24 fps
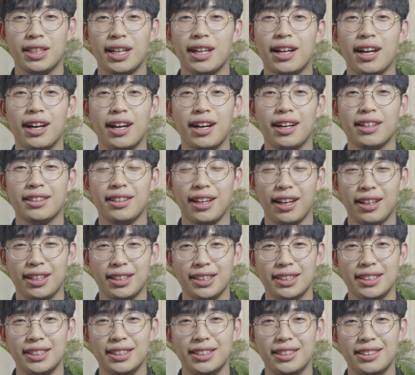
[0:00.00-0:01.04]
사랑,
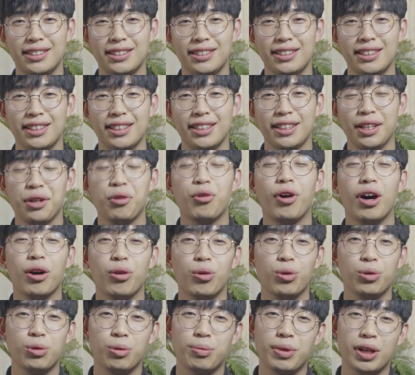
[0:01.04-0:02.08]
댓글,
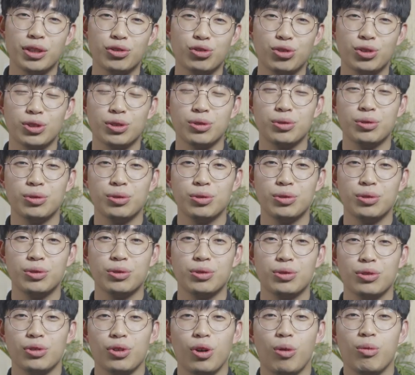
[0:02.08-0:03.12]
광고도
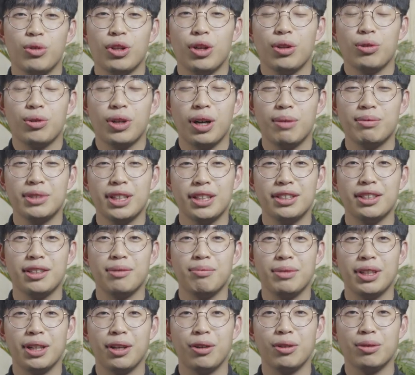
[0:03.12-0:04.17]
봐주시고 너무나도
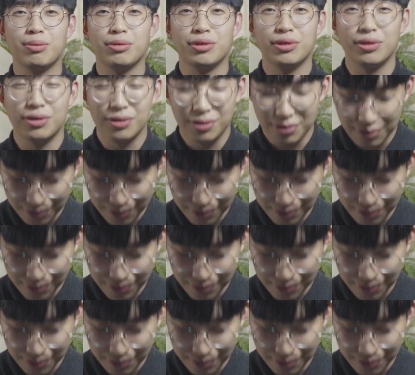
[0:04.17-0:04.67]
감사드립니다, 여러분.